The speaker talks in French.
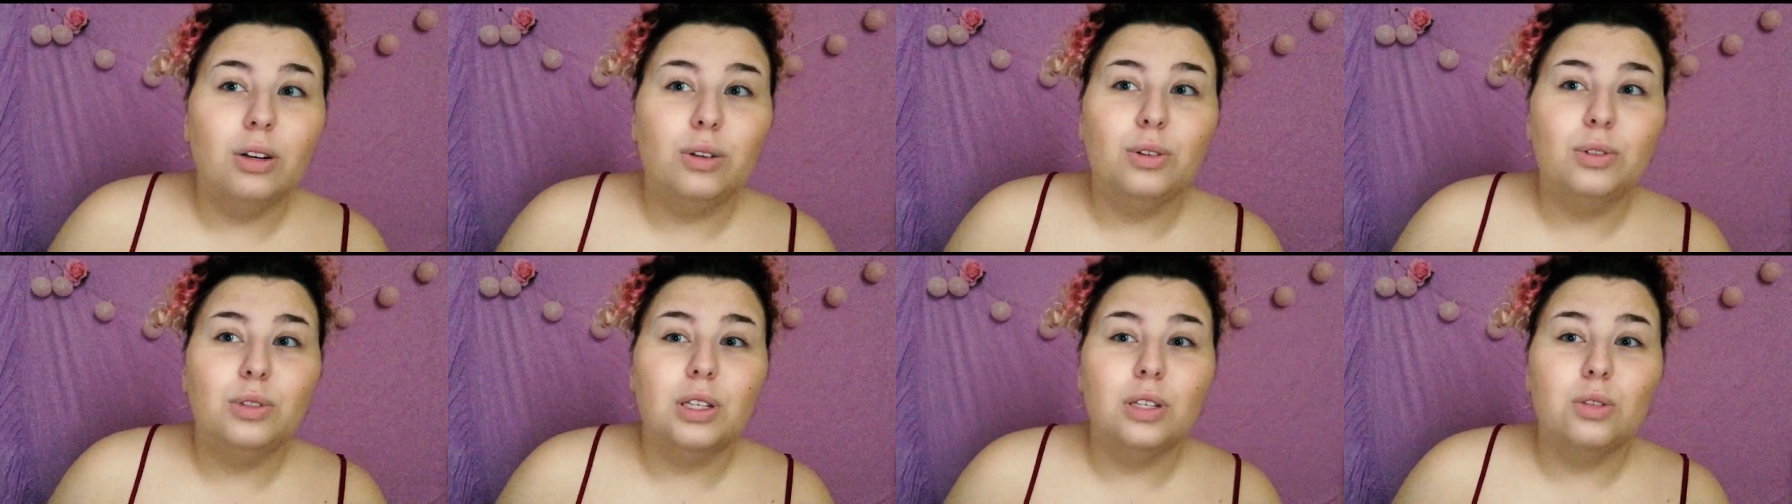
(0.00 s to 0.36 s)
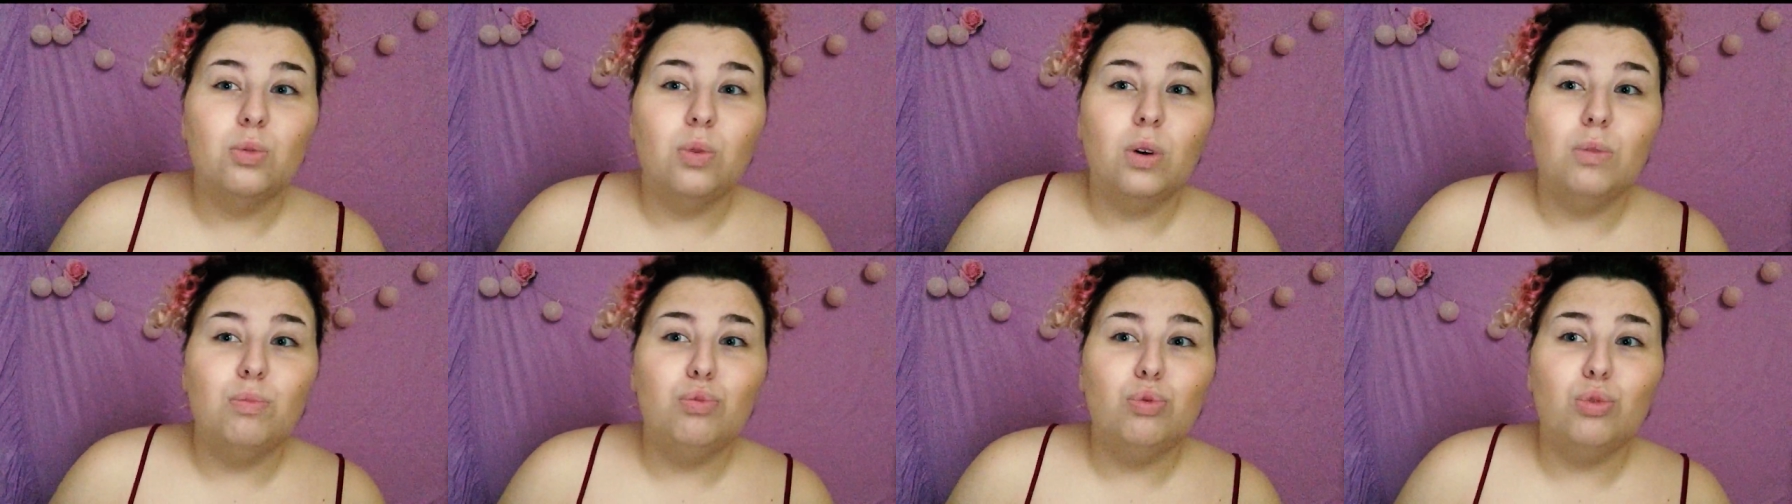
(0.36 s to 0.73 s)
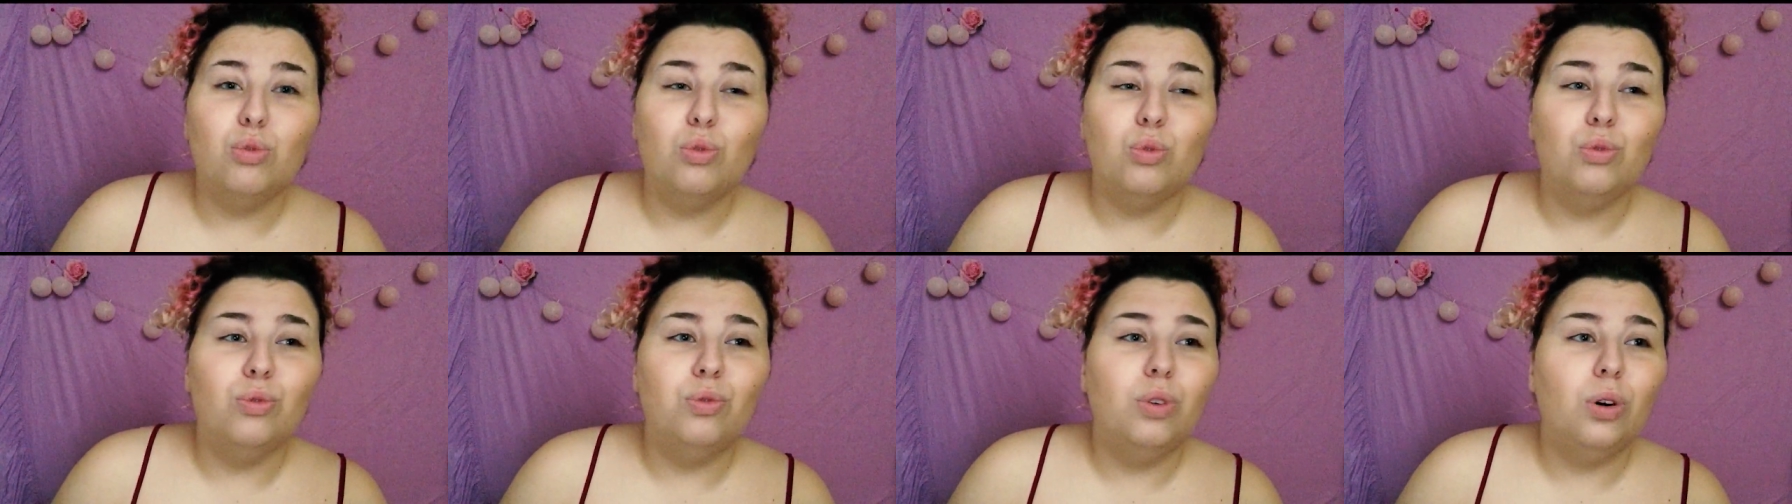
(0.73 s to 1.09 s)
que ce soit
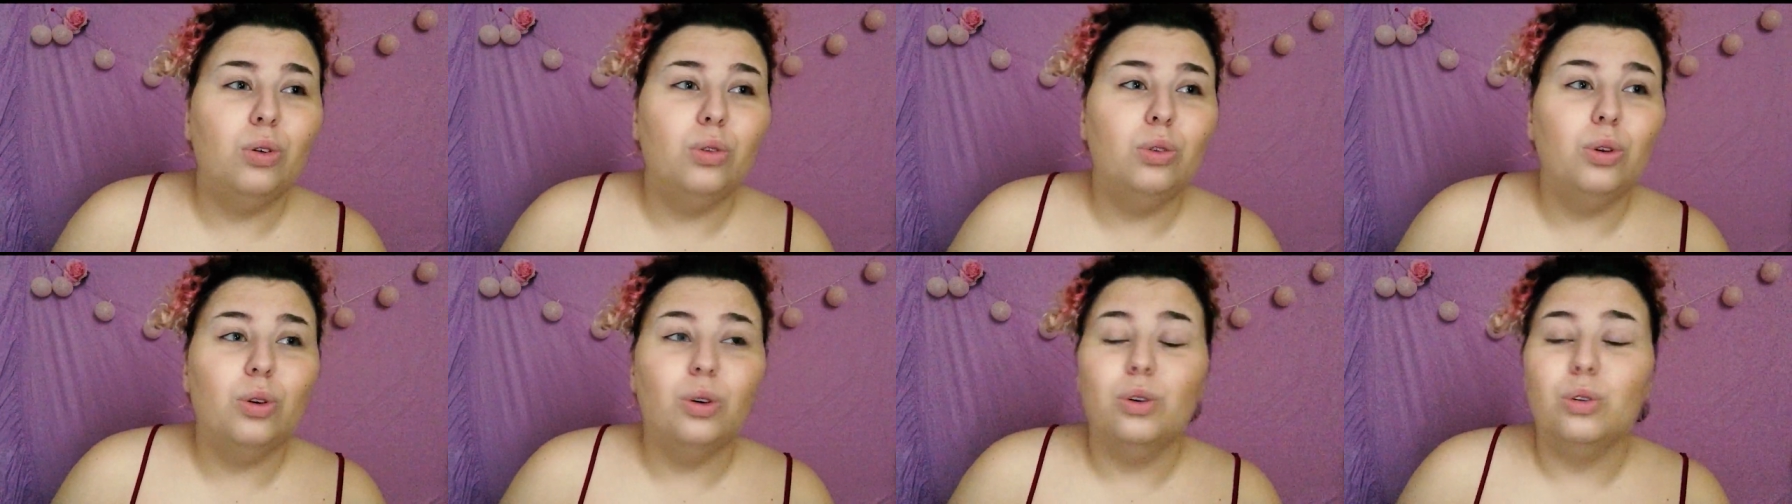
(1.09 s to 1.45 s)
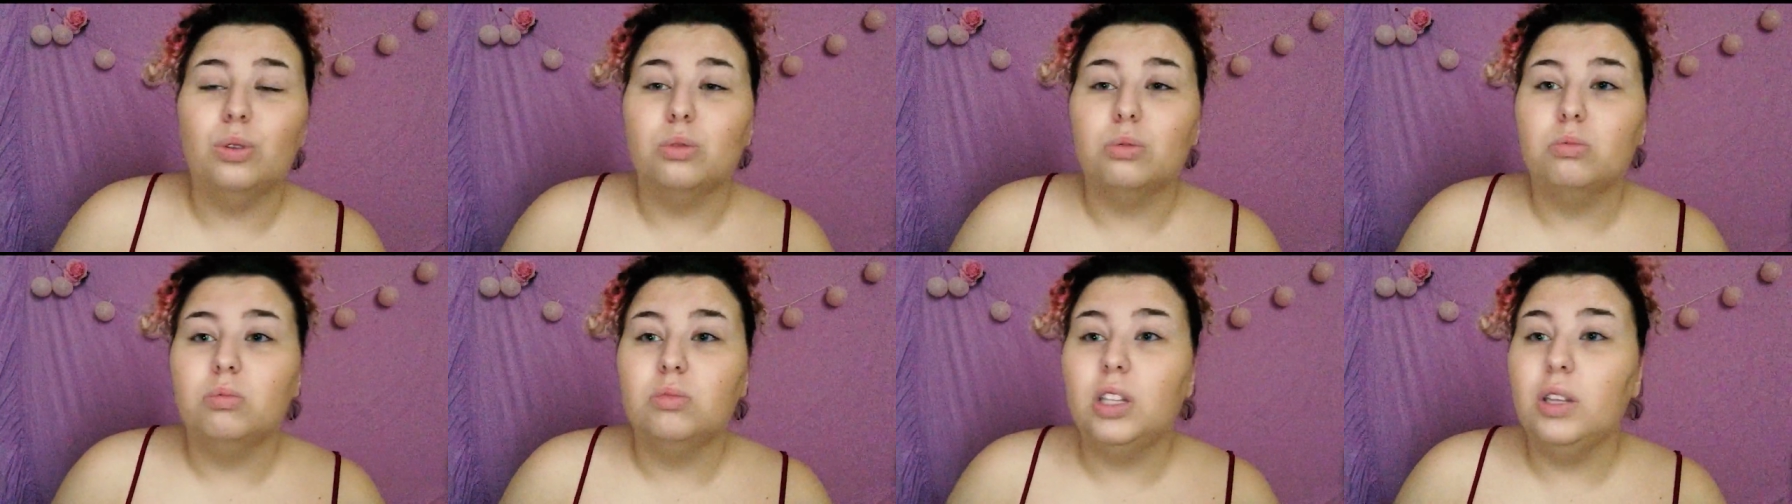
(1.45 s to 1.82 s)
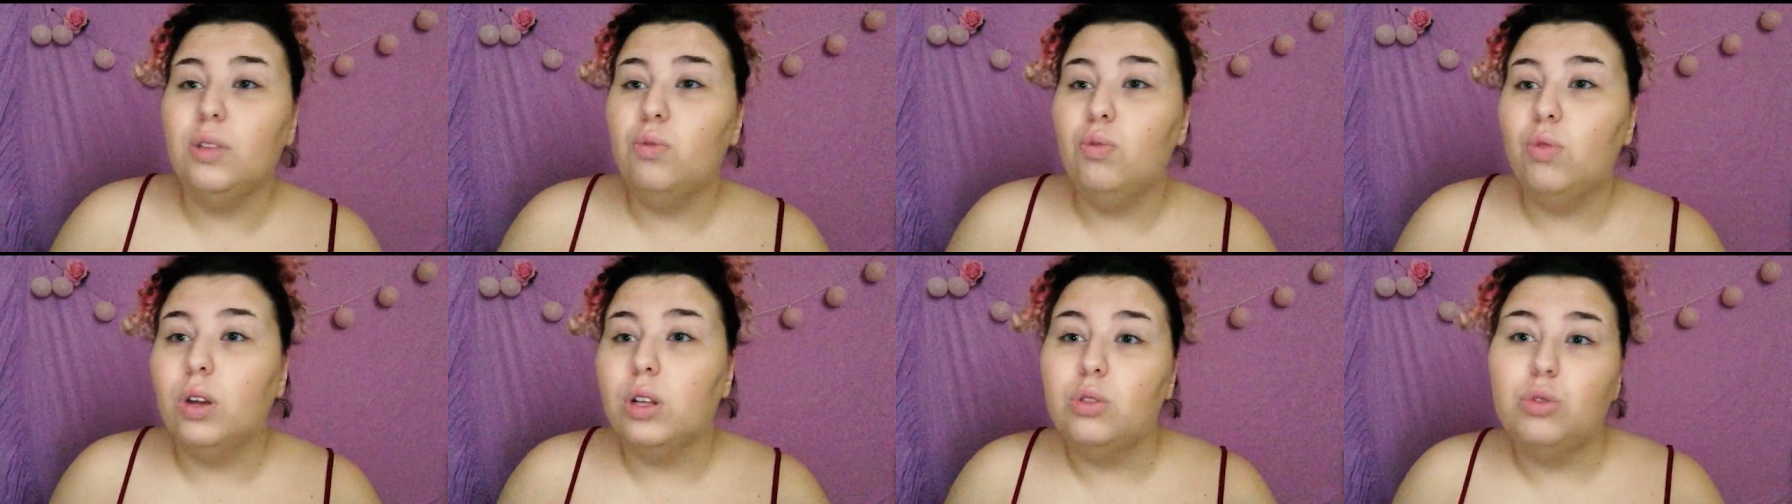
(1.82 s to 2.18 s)
pour vendre des
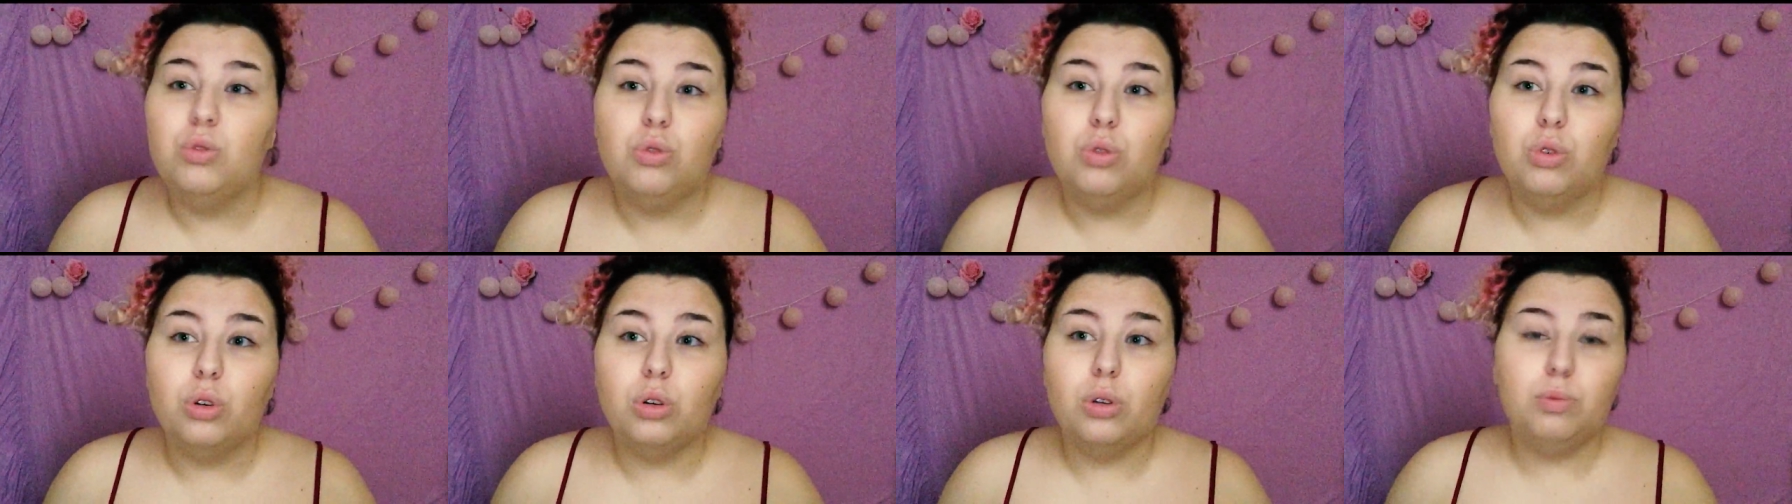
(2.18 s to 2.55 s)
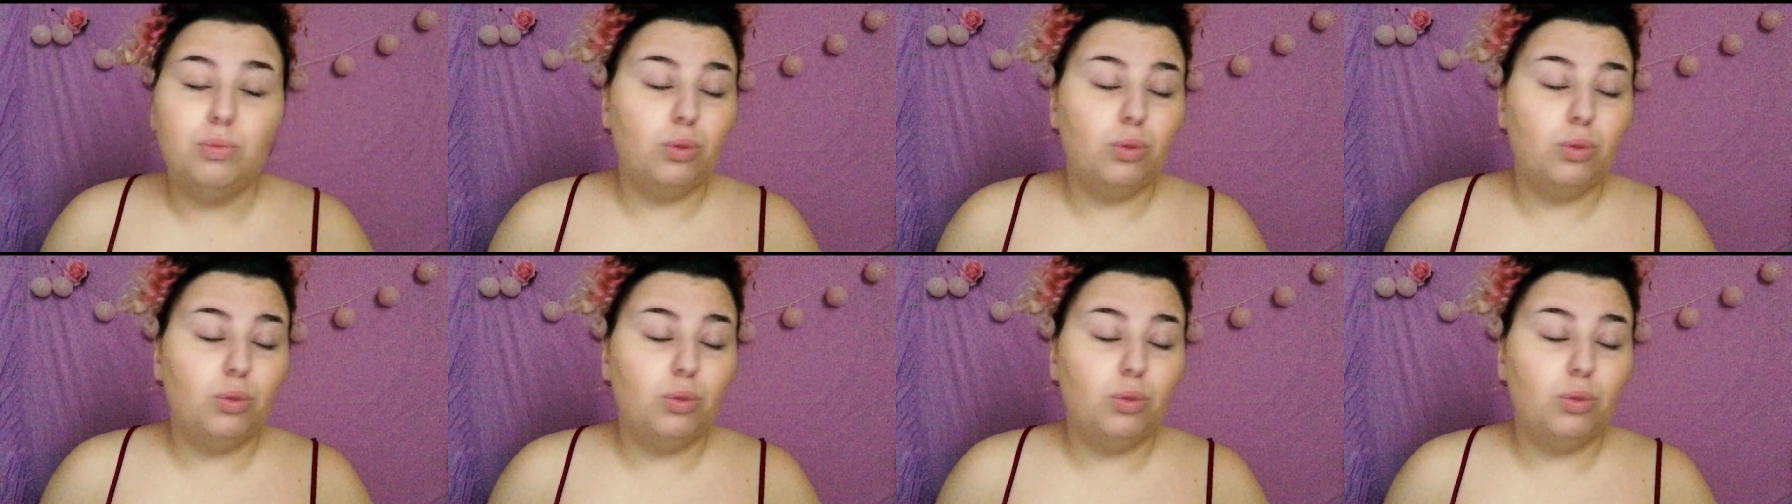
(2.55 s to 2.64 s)
voitures,